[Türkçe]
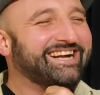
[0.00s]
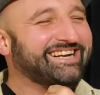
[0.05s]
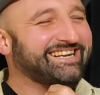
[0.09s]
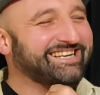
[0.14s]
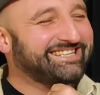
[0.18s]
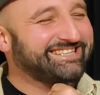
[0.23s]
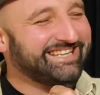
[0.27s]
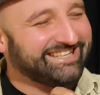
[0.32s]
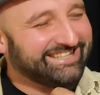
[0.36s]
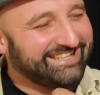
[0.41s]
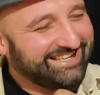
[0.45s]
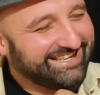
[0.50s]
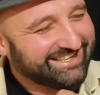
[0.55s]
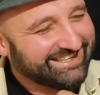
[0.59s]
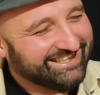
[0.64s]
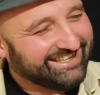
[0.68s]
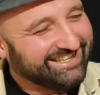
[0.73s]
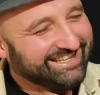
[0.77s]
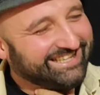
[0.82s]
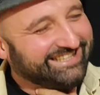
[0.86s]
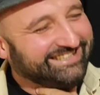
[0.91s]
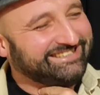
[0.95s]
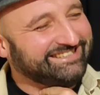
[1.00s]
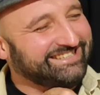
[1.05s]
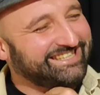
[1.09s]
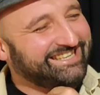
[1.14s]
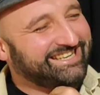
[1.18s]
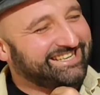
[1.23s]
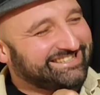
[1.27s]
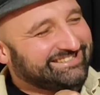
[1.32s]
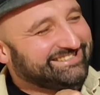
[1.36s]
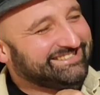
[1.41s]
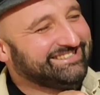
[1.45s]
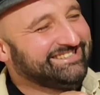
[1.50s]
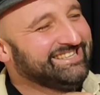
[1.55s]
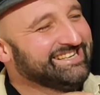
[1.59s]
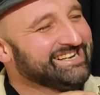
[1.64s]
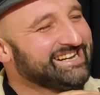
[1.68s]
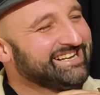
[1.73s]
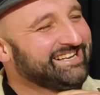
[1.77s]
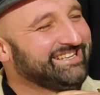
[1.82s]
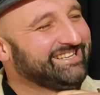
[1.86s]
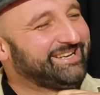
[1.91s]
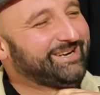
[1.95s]
Lan arkadaş ya.
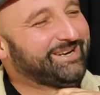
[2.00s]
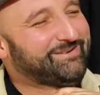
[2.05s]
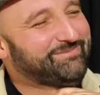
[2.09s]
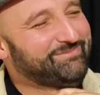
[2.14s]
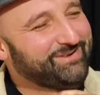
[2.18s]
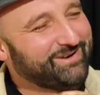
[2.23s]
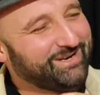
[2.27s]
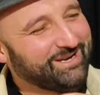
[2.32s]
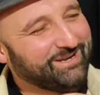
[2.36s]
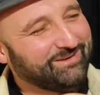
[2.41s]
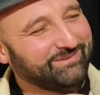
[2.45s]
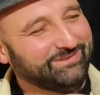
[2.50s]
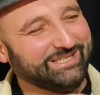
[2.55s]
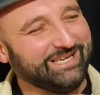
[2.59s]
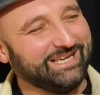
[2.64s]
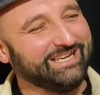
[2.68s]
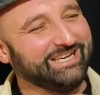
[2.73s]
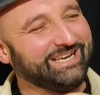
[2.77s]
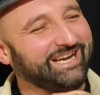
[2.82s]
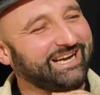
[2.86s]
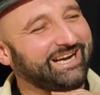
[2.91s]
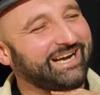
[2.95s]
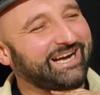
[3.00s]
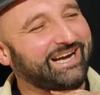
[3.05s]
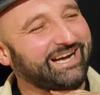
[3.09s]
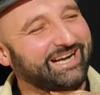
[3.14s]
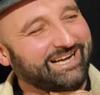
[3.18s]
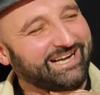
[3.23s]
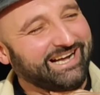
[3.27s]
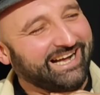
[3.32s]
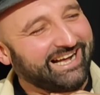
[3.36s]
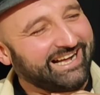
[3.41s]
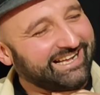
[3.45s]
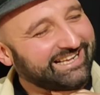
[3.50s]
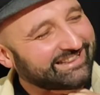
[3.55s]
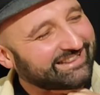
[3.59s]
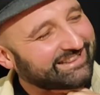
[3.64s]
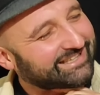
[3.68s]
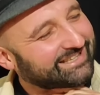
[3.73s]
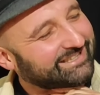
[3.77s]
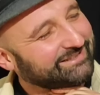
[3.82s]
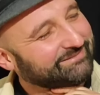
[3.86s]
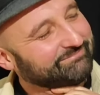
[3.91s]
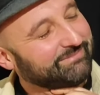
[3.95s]
Yok böyle bir şey ya.
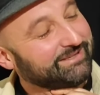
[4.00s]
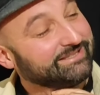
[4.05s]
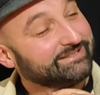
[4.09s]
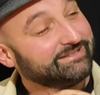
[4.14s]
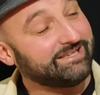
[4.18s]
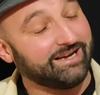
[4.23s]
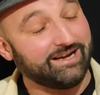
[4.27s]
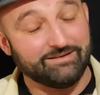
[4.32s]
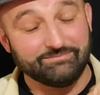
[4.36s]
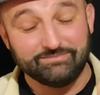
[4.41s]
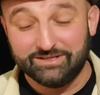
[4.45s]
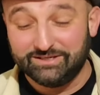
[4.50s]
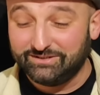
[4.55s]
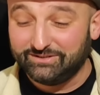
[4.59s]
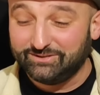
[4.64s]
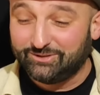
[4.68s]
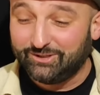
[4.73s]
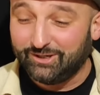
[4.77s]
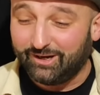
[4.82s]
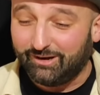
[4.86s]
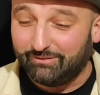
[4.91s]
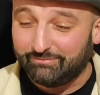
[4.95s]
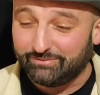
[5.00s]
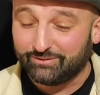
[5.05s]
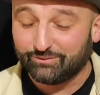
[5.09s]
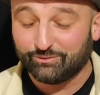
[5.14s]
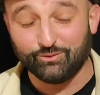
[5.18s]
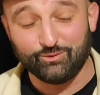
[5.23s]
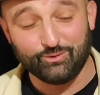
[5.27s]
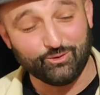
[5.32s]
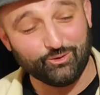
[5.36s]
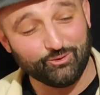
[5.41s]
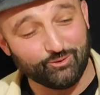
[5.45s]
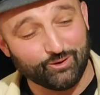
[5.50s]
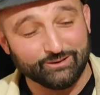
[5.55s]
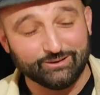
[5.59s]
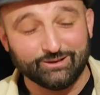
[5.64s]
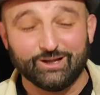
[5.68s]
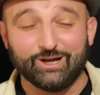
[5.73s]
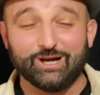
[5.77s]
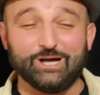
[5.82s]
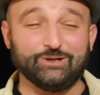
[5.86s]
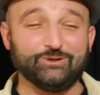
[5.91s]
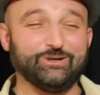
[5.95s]
Allah'ım sabirin kabir, Kulu
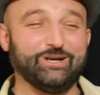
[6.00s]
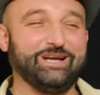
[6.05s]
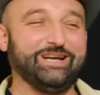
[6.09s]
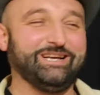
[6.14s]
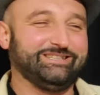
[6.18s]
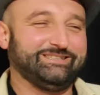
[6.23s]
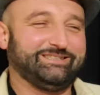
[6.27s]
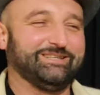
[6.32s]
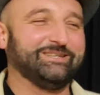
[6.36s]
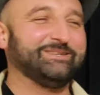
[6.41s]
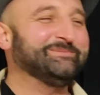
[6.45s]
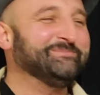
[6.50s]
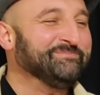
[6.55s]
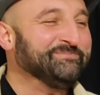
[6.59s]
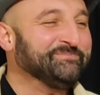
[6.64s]
Allah'u et.